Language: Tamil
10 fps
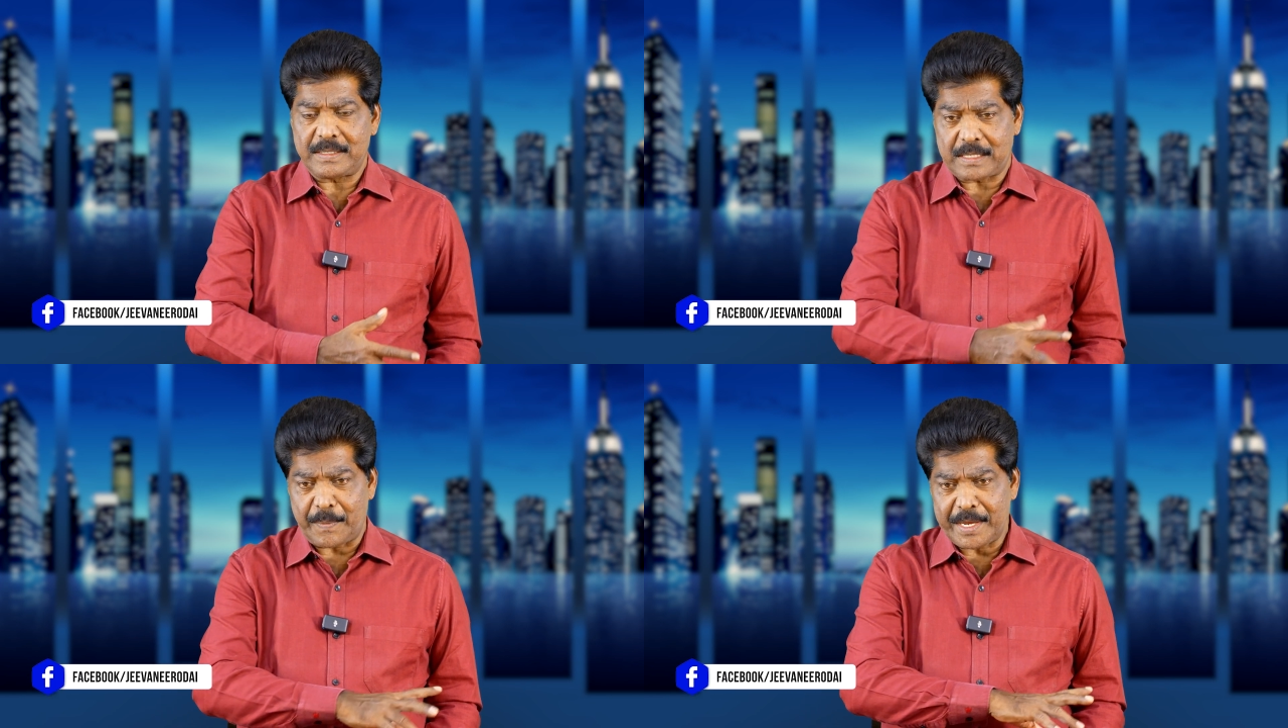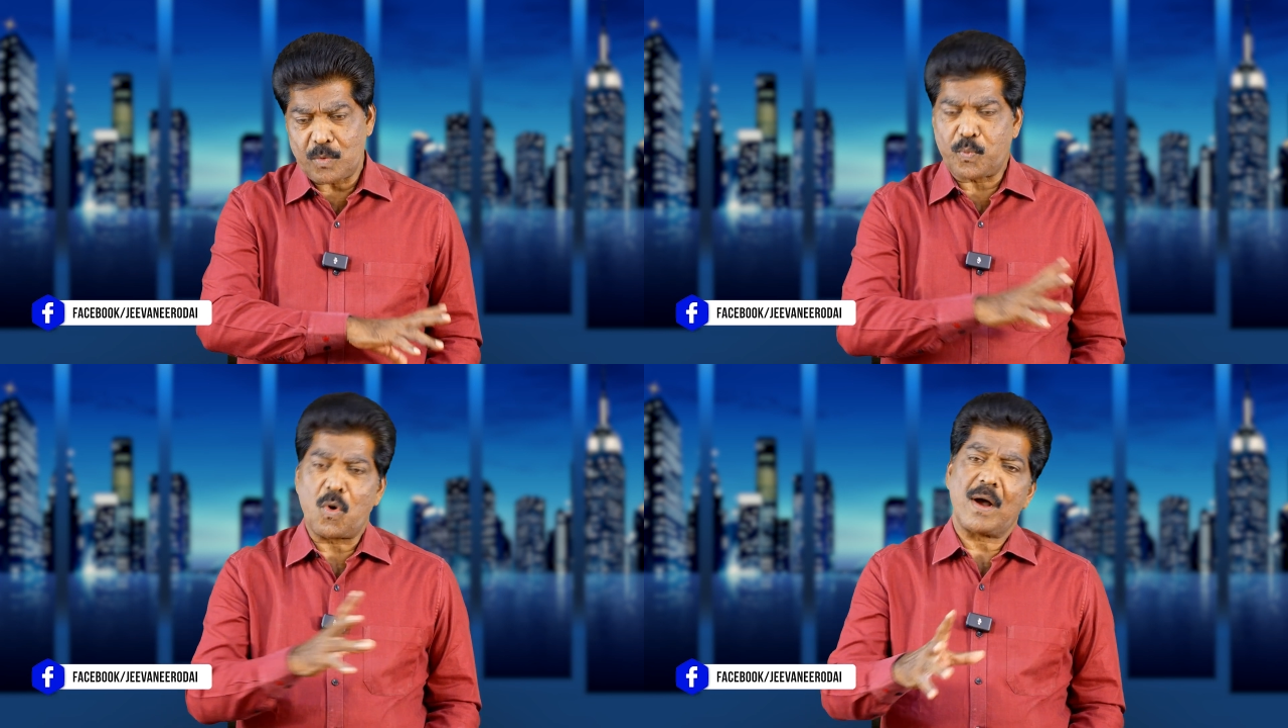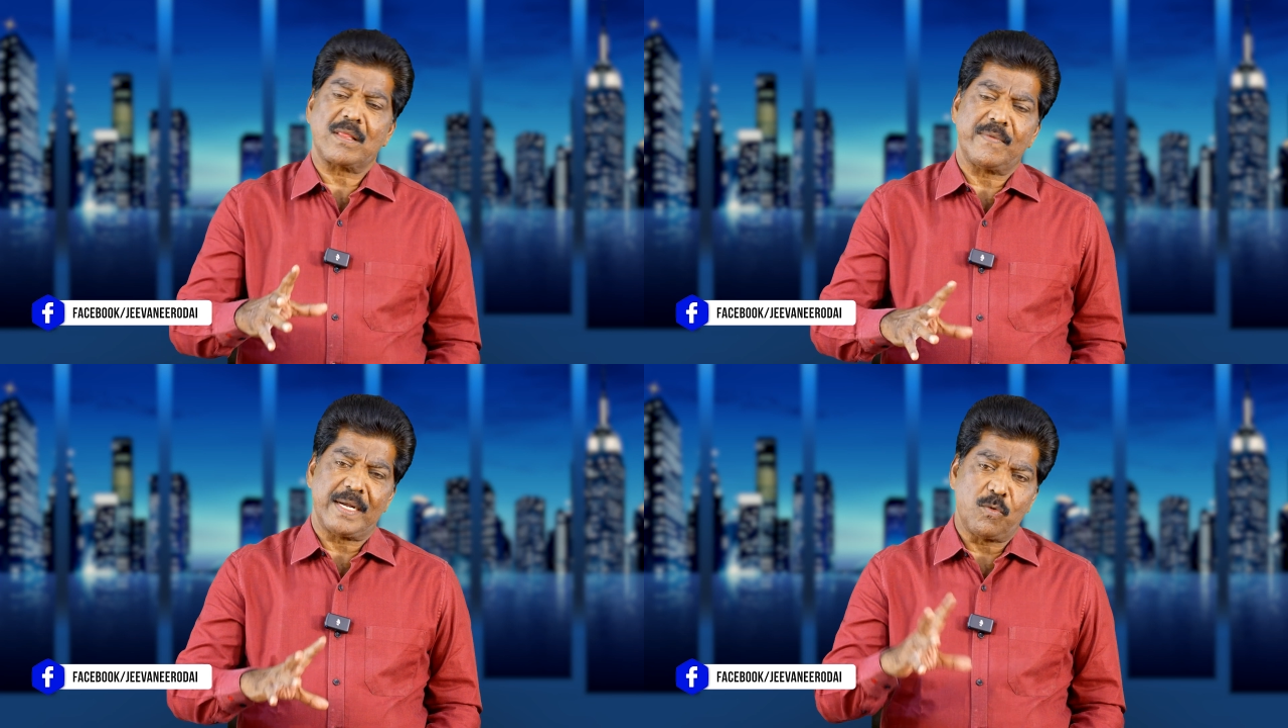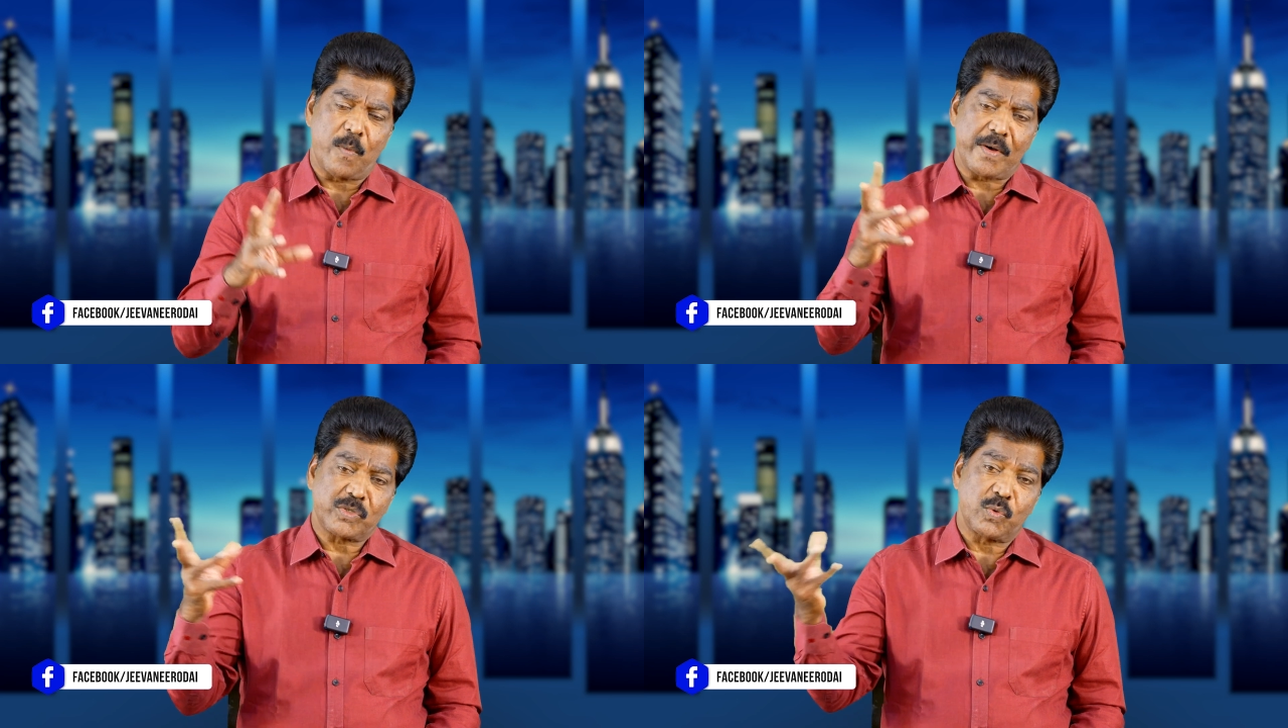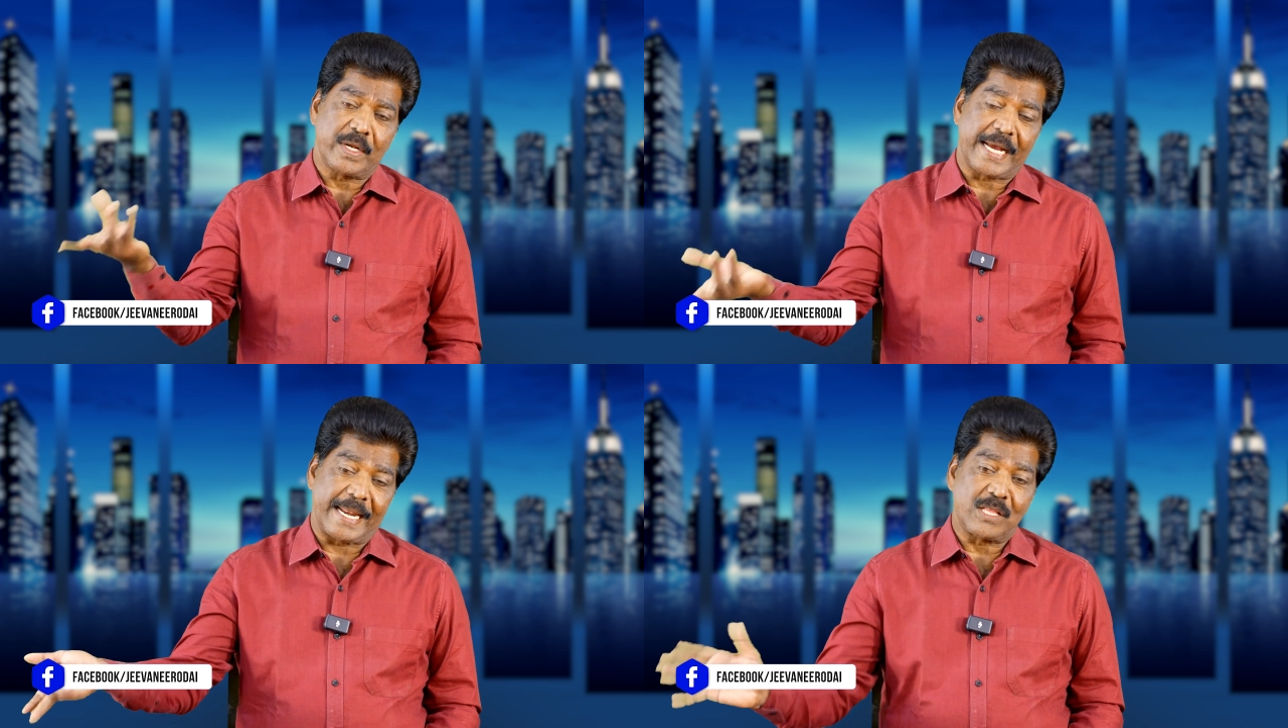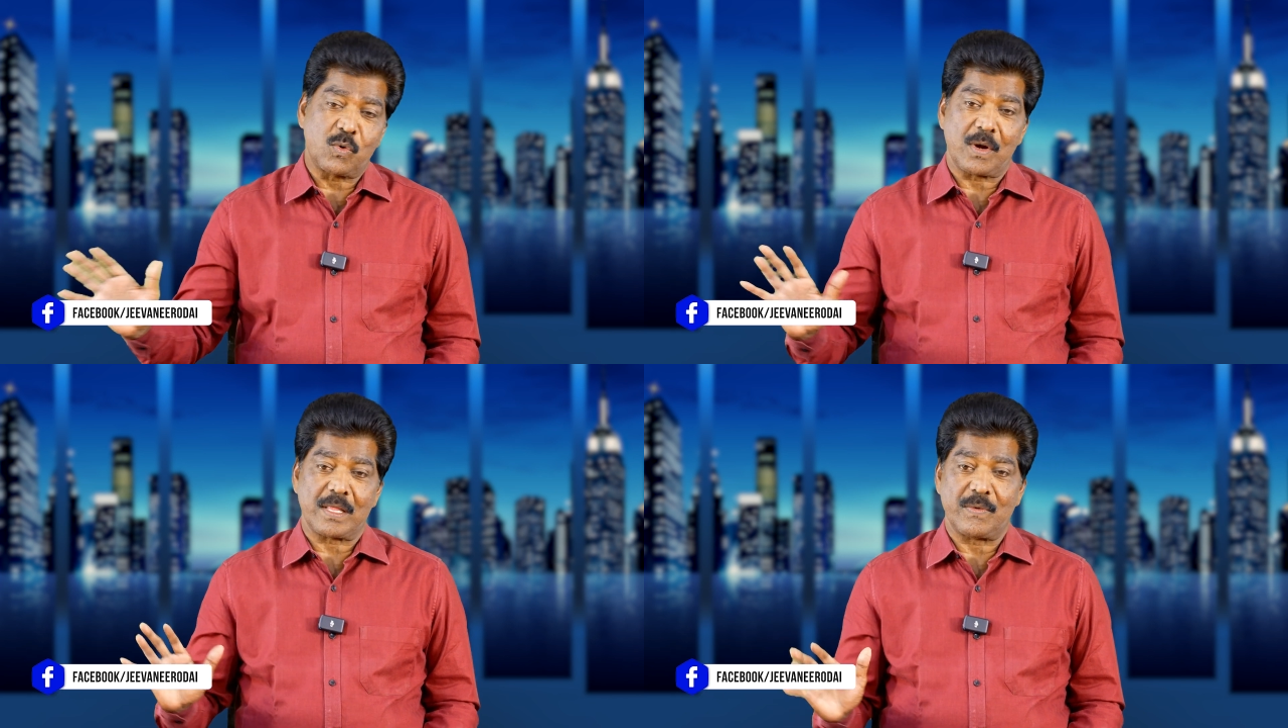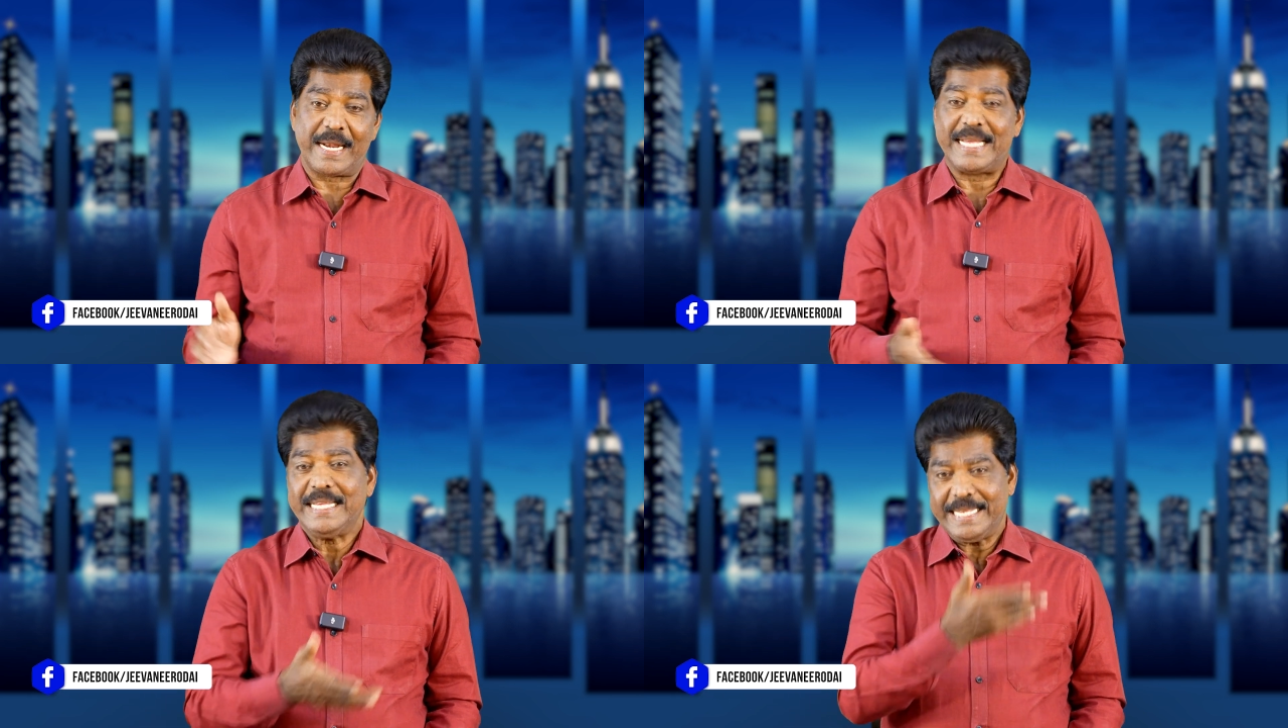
சபைக்கு போகாதவங்கள உபவாச ஊரில் கலந்து கொள்ளாதவங்கள